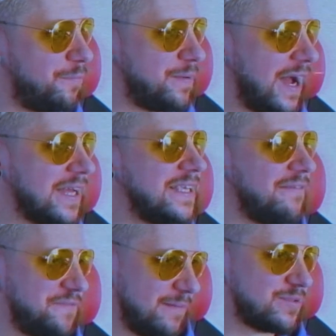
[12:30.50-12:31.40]
Dobra,
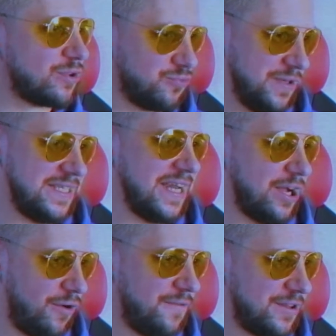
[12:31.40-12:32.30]
ja wiem, co tu jest
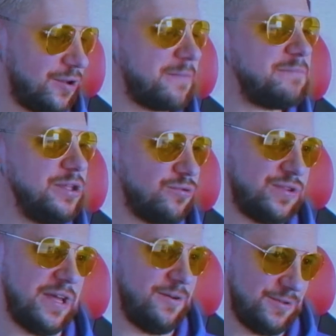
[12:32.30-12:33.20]
rakowe. To ma minutę